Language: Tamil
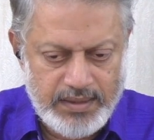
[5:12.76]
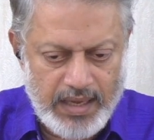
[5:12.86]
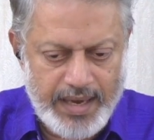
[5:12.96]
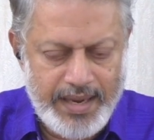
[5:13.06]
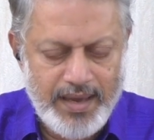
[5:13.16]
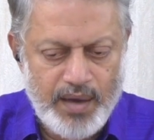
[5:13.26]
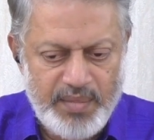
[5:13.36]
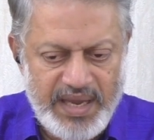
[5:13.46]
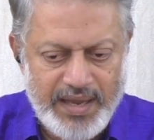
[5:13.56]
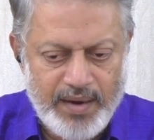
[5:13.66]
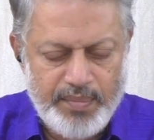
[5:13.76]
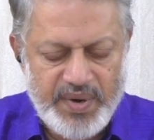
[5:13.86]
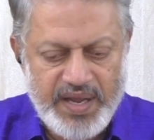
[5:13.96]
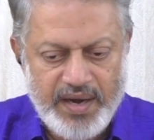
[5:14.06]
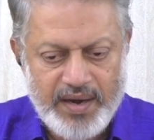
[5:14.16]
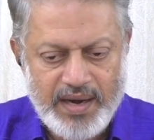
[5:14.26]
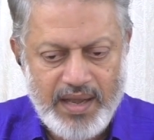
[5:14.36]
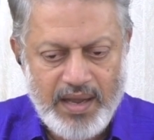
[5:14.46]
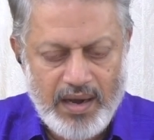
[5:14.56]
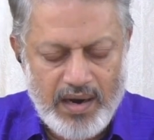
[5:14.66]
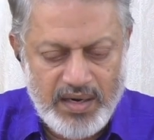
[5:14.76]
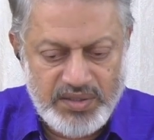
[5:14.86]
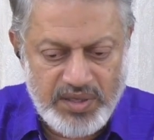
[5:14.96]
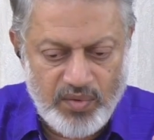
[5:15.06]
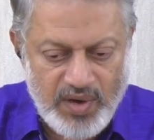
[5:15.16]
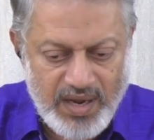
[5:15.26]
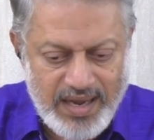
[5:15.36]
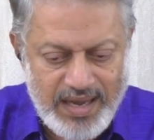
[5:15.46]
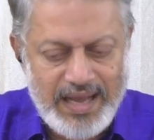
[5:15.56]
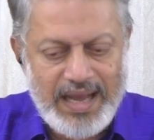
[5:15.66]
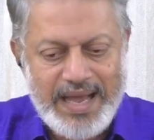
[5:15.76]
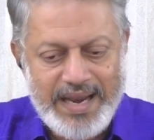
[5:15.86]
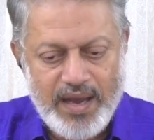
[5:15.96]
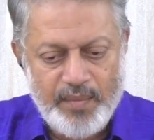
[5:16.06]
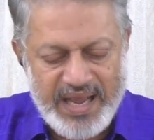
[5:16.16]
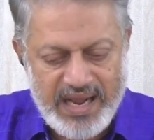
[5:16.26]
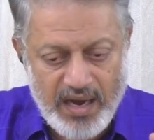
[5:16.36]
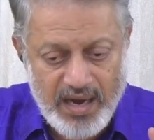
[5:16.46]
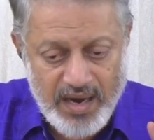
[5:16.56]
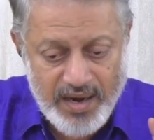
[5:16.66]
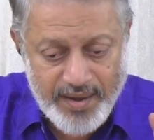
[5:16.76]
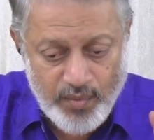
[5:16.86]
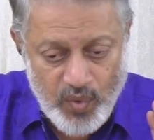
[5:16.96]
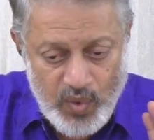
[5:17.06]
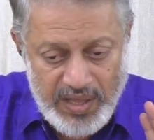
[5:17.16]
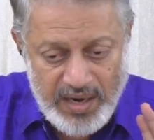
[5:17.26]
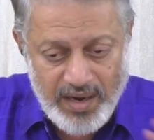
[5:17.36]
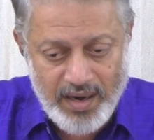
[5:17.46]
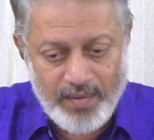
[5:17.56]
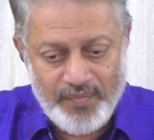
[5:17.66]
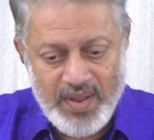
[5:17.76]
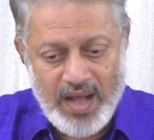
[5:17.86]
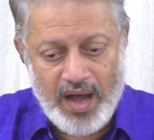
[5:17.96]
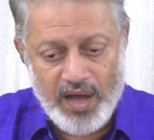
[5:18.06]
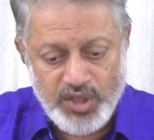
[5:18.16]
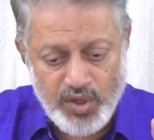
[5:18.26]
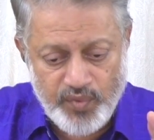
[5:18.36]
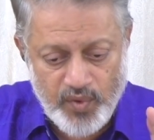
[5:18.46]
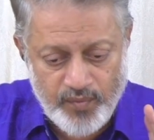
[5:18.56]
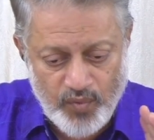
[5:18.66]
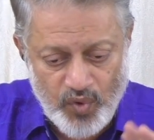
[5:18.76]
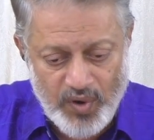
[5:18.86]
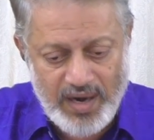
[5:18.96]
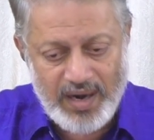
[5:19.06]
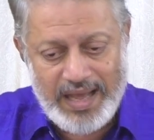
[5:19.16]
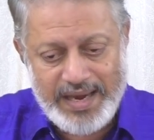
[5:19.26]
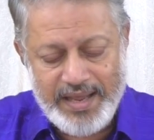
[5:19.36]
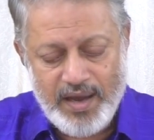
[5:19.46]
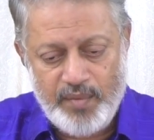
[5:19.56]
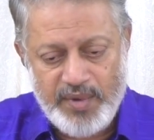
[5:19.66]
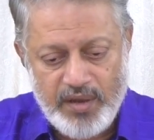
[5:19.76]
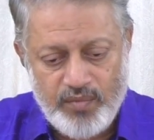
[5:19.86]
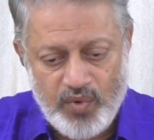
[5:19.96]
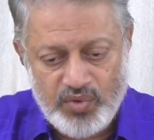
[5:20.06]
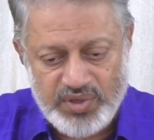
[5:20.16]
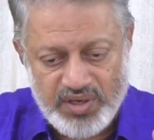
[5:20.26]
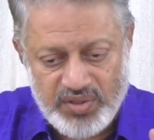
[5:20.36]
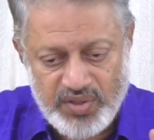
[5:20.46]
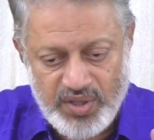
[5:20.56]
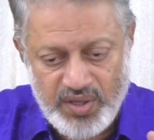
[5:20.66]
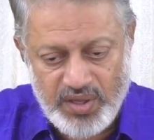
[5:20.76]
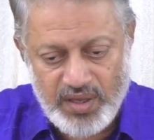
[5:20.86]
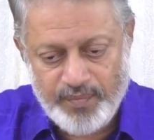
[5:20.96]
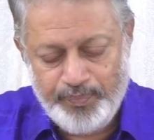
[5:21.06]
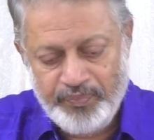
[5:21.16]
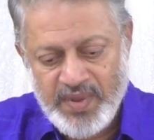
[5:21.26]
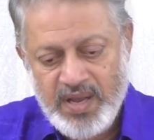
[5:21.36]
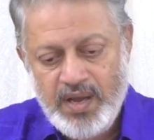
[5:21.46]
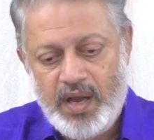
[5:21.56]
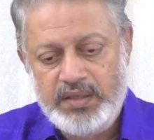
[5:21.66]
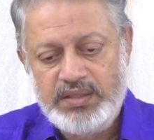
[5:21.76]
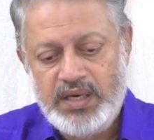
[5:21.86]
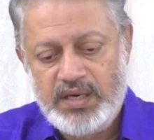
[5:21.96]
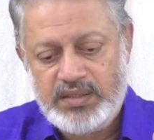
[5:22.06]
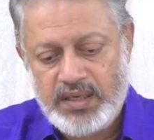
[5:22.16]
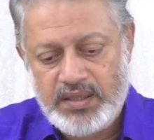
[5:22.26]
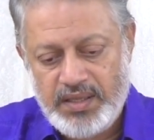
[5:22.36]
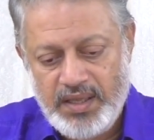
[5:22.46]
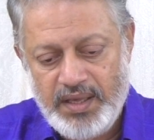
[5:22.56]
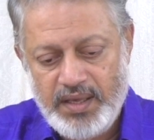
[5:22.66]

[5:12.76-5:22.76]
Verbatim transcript: அறியாமை எனப்படுகின்ற ஆழ்ந்த உறக்க அறியாமை காரண உடல் அதுவும் உடல் அறியாமையும் ஒரு சக்தி அஞ்ஞான சக்தி